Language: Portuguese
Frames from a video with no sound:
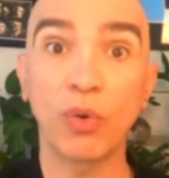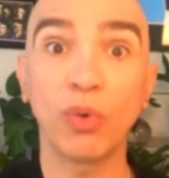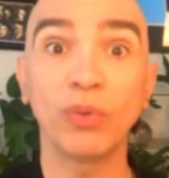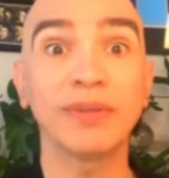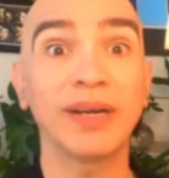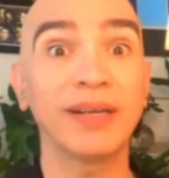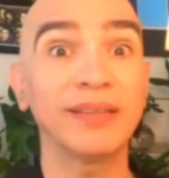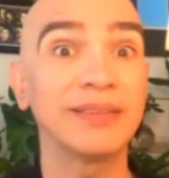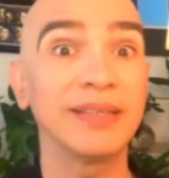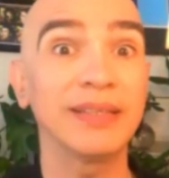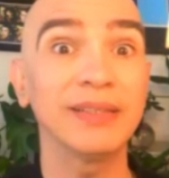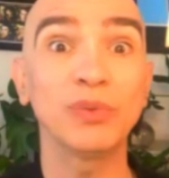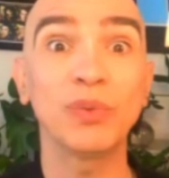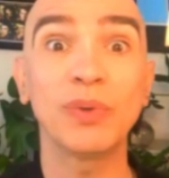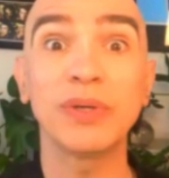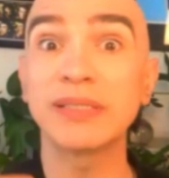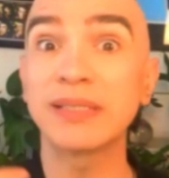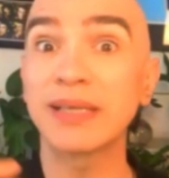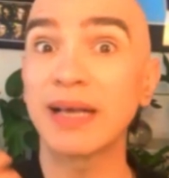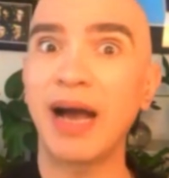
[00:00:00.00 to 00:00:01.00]

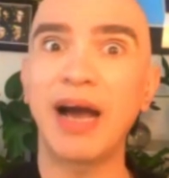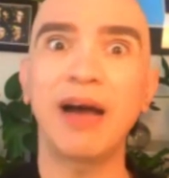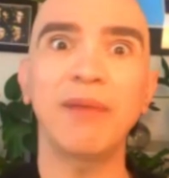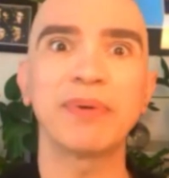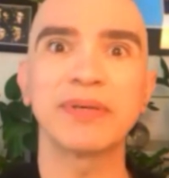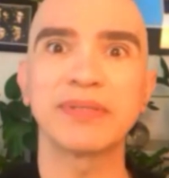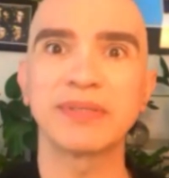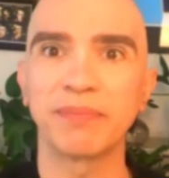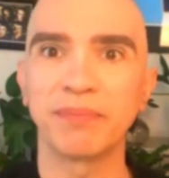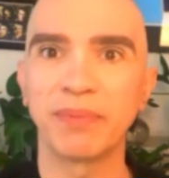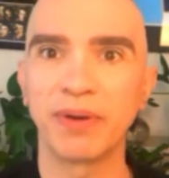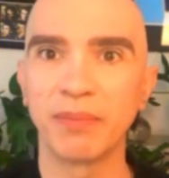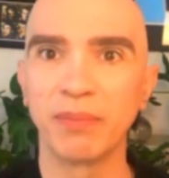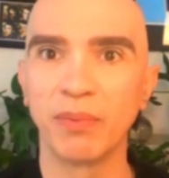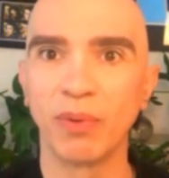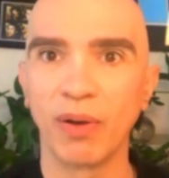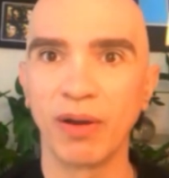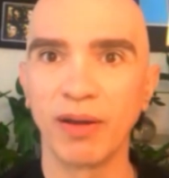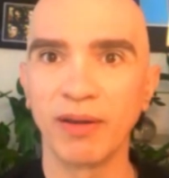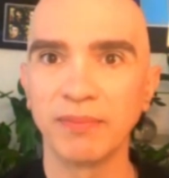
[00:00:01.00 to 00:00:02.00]
contratando as capas da
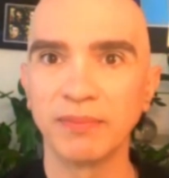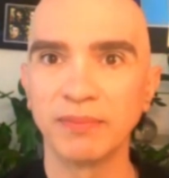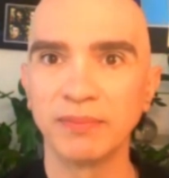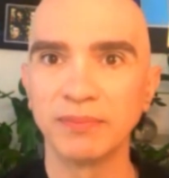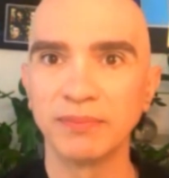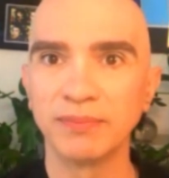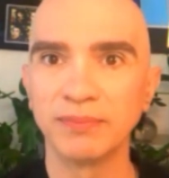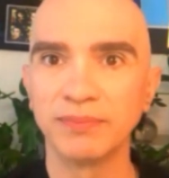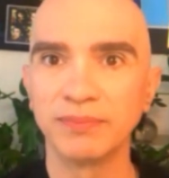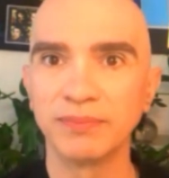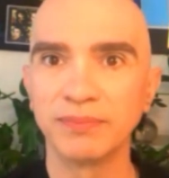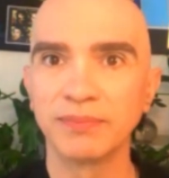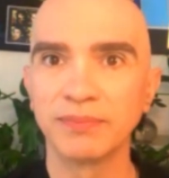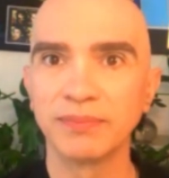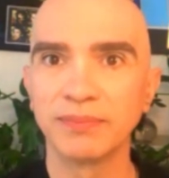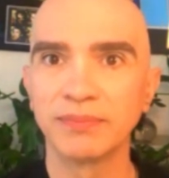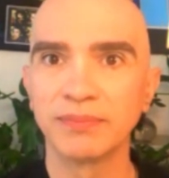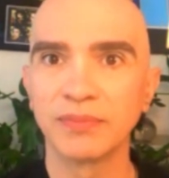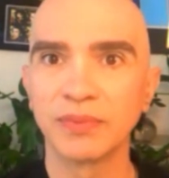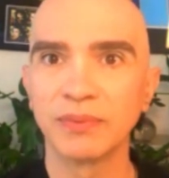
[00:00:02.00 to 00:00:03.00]
Playboy.
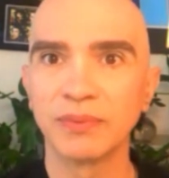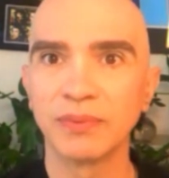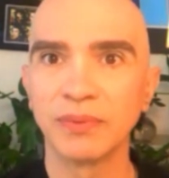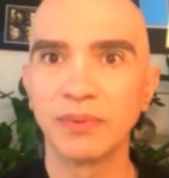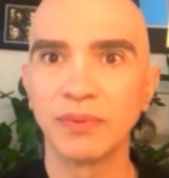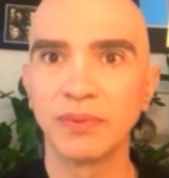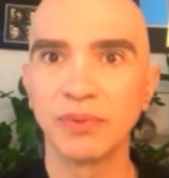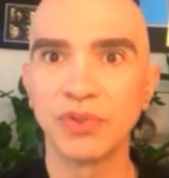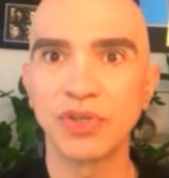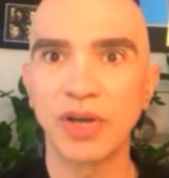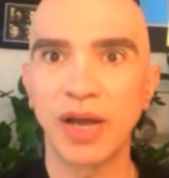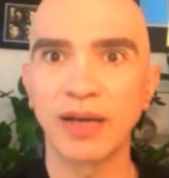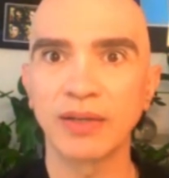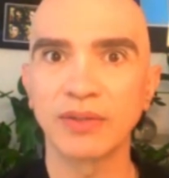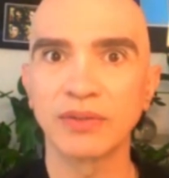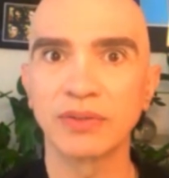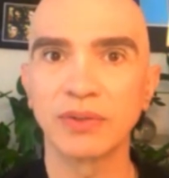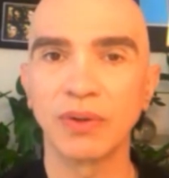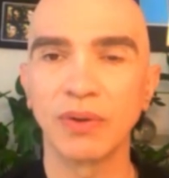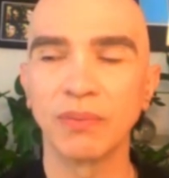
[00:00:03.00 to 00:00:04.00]
O
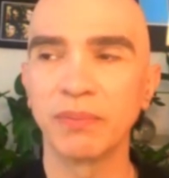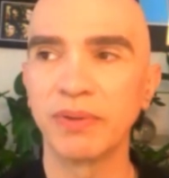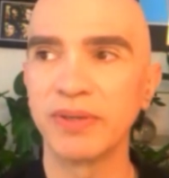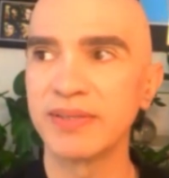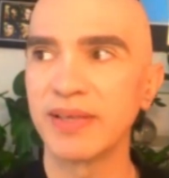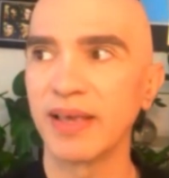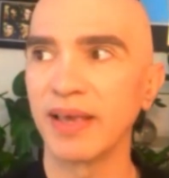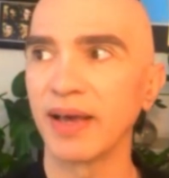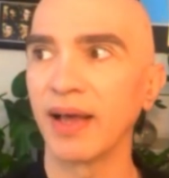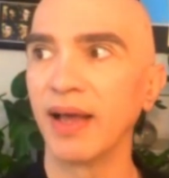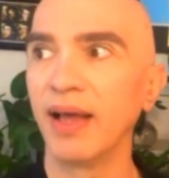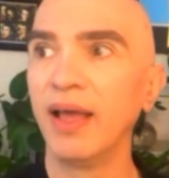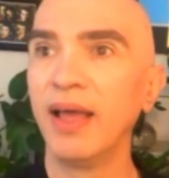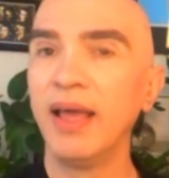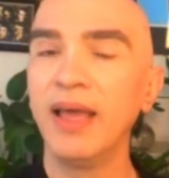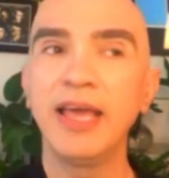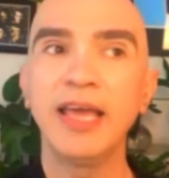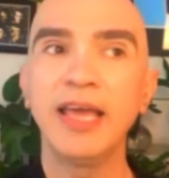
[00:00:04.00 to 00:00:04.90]
Jackson Bezerra.